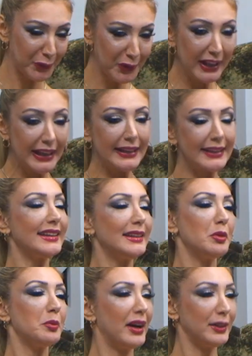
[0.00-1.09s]
Evet.
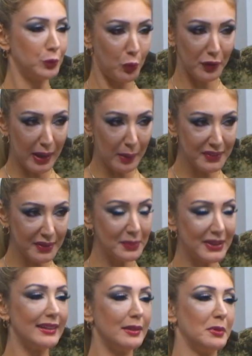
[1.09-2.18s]
Kedimi patron yaptım.
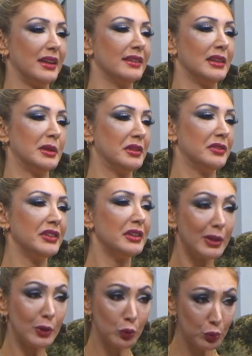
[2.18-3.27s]
Kedimin adına bir
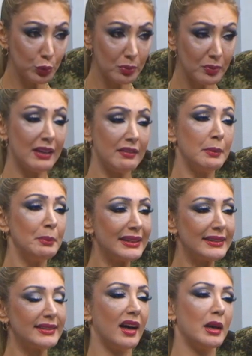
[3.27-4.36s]
firma kurdum ve
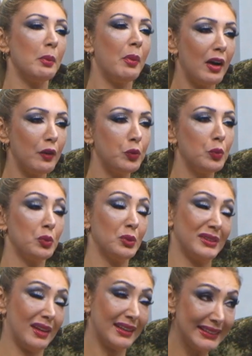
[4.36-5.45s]
bir tane parfümümün
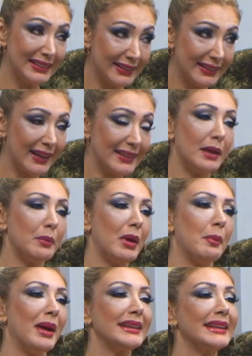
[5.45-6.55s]
adına da
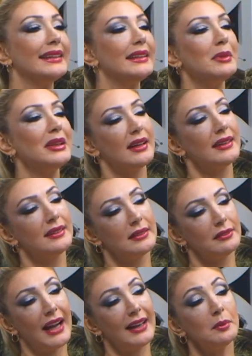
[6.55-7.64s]
tamamen kedimin adını
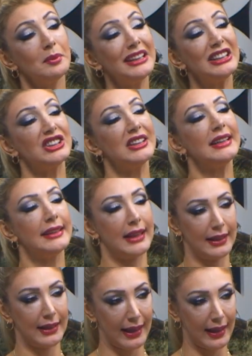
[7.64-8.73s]
verdim. Nişlinda
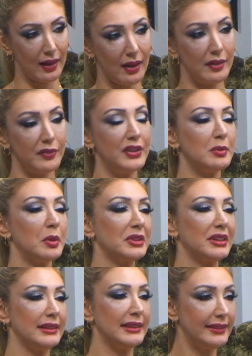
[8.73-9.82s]
diye. Firmamın
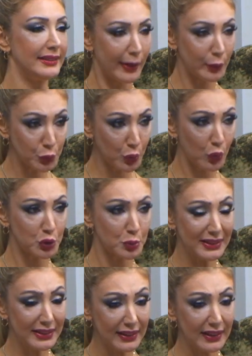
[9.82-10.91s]
adı Linda Aksu
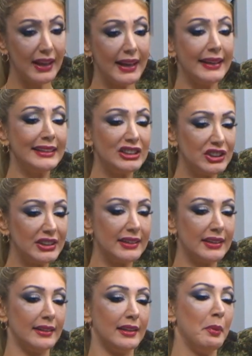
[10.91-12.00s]
Kozmetik. Niş
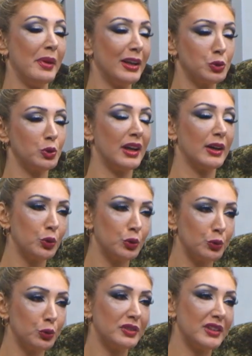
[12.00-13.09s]
Linda'da beyaz olan
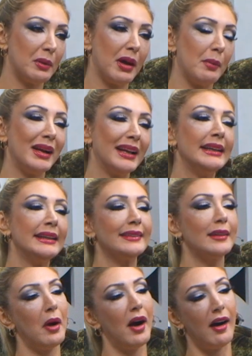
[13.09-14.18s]
kutu tamamen
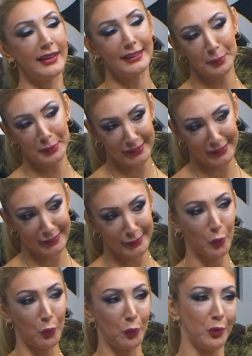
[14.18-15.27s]
Linda'ma ait bir
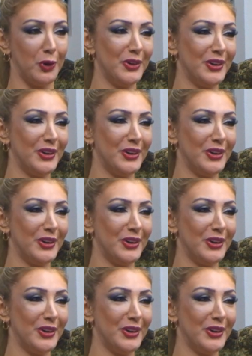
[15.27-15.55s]
koku.